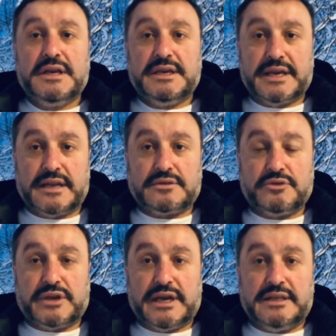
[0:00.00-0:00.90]
Kiralık
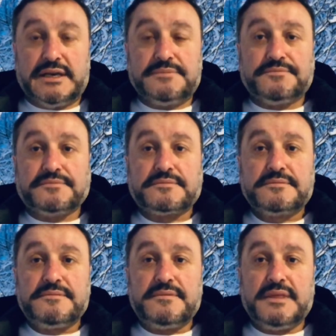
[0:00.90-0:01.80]
dükkanlar
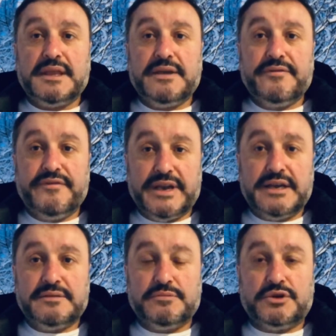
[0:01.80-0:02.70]
ve
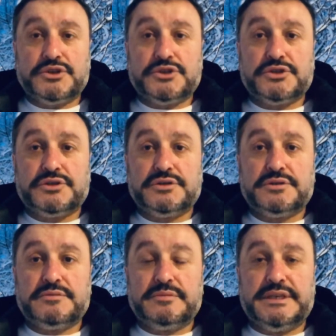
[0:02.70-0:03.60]
boş
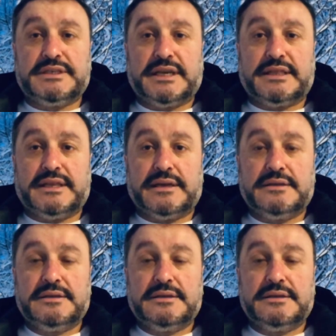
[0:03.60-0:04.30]
bir cadde.